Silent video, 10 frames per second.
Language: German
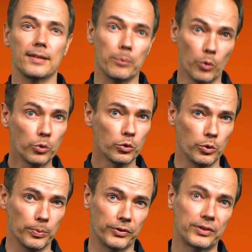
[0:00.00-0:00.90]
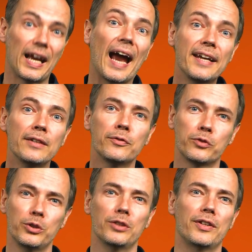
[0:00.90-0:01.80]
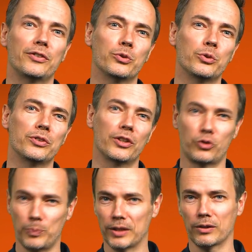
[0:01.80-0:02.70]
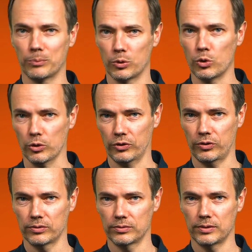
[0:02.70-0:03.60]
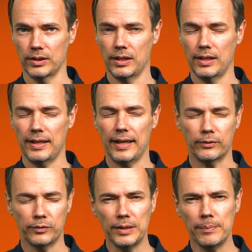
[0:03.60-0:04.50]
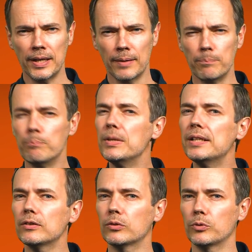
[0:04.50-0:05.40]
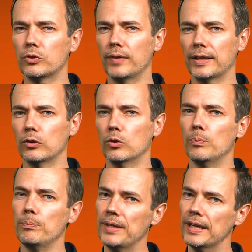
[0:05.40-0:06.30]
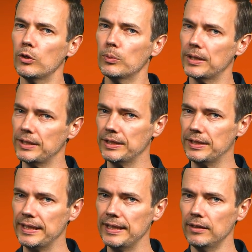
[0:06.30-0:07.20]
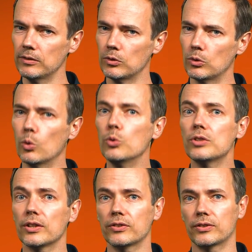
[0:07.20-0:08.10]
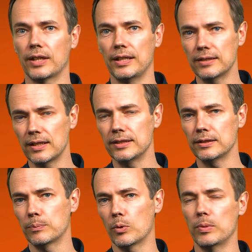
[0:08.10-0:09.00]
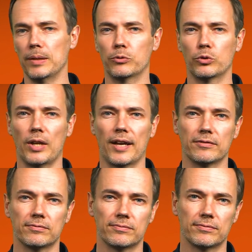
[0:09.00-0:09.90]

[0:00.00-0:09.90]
Der Prototyp ist keine frühe Version des späteren Produkts. Er ist vielmehr Mittel zum Zweck, um mehr über die Idee und das dahinterliegende Problem zu lernen.